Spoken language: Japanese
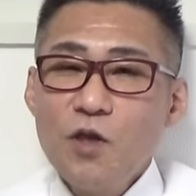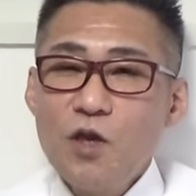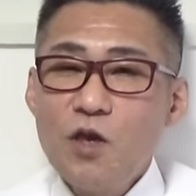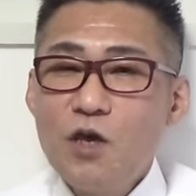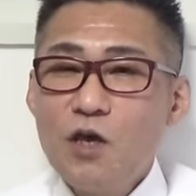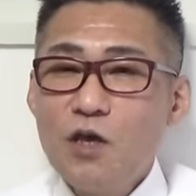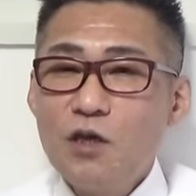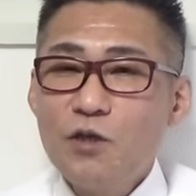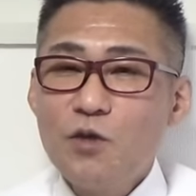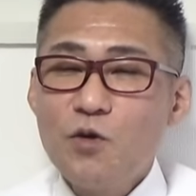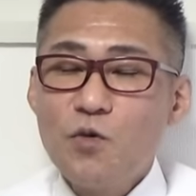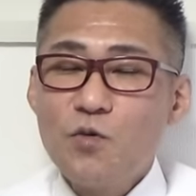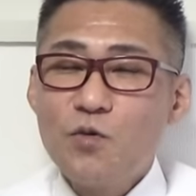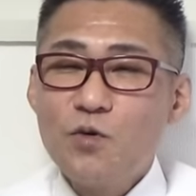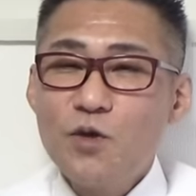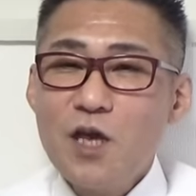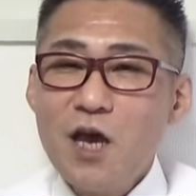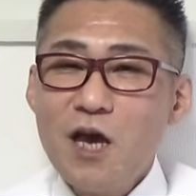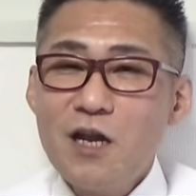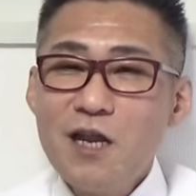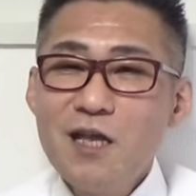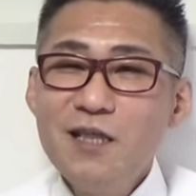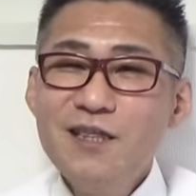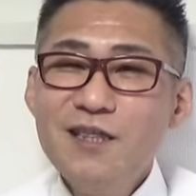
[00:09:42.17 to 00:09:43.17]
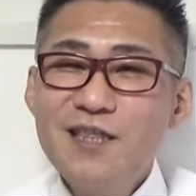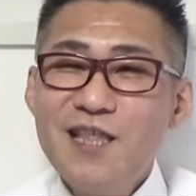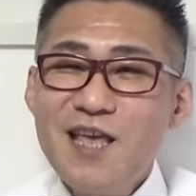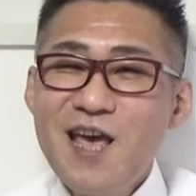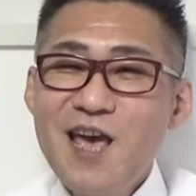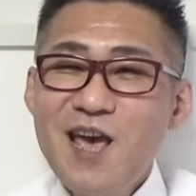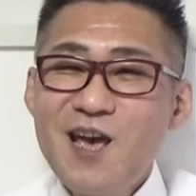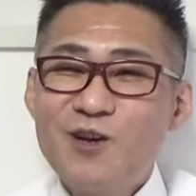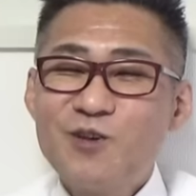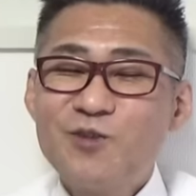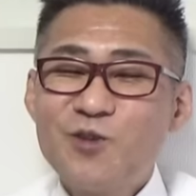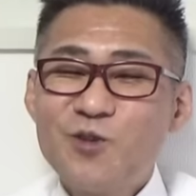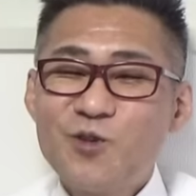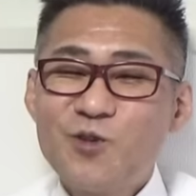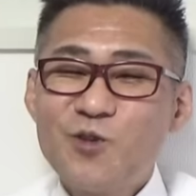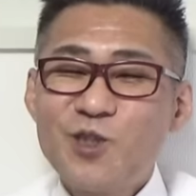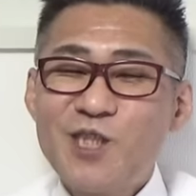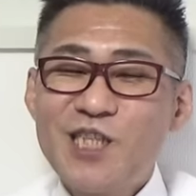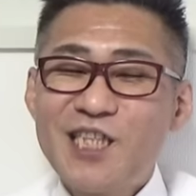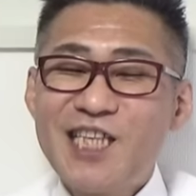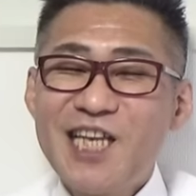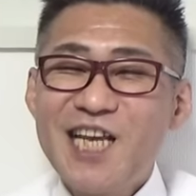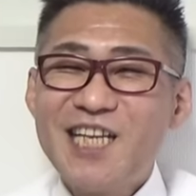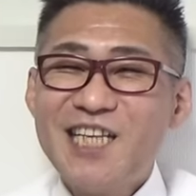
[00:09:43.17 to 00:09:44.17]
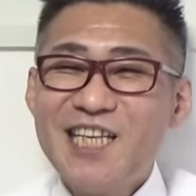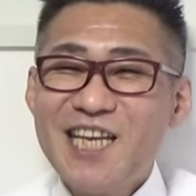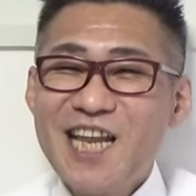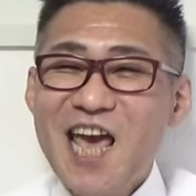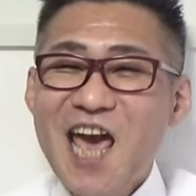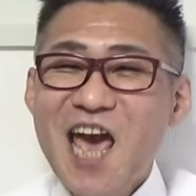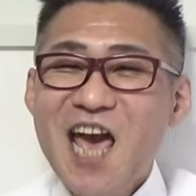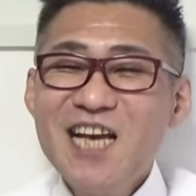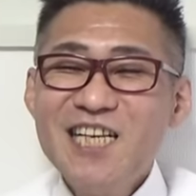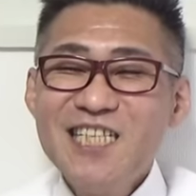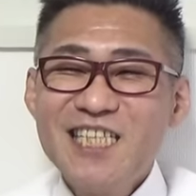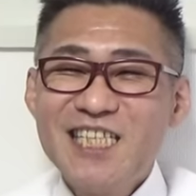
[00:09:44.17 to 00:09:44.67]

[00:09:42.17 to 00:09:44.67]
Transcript: えー、よくやれんね、このご時世にね、